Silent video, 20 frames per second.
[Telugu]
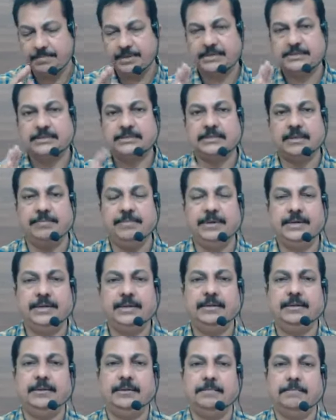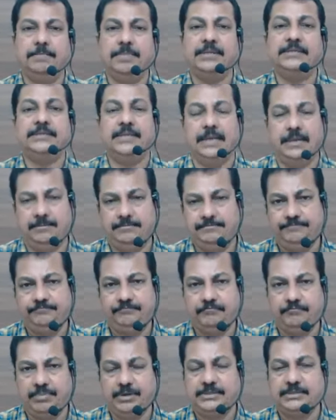బ్రిక్స్ సమ్మిట్ బ్రెజిల్
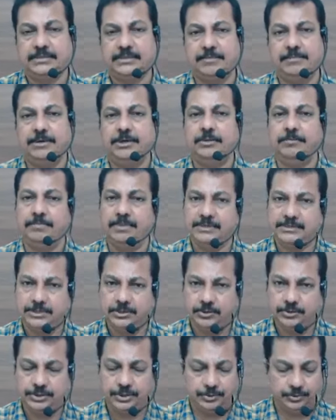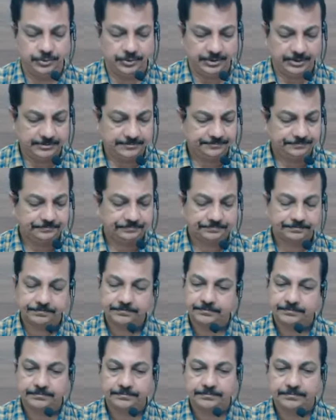బ్రిక్స్ సమ్మిట్ బ్రెజిల్లో జరుగుతుంది
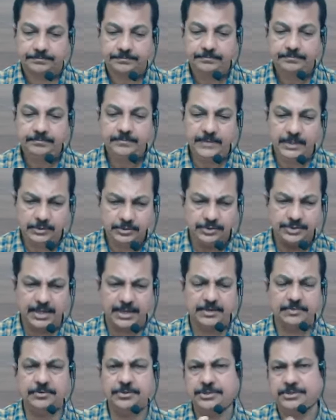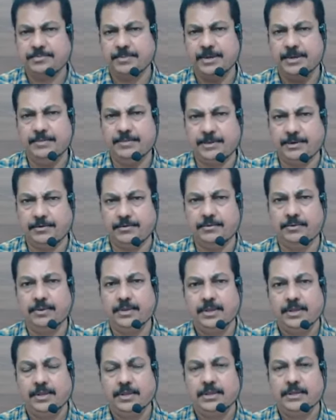సో దాని గురించి మళ్ళీ మనం
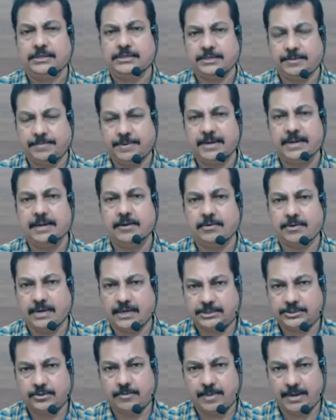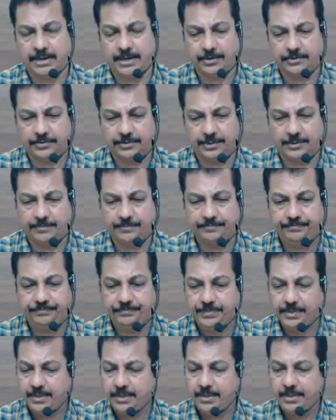సపరేట్గా ఒక క్లాస్లో మాట్లాడుకుందాం
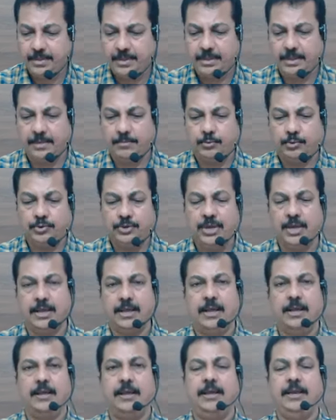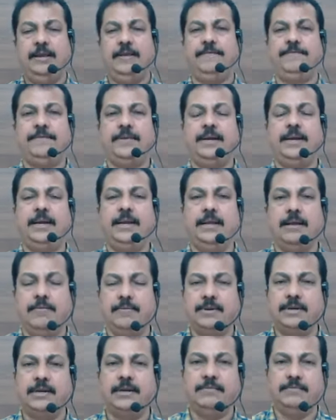ఇక ముందుగా లెఫ్టినెంట్
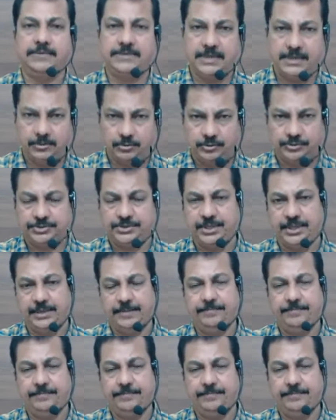గవర్నర్ల విషయానికి వస్తే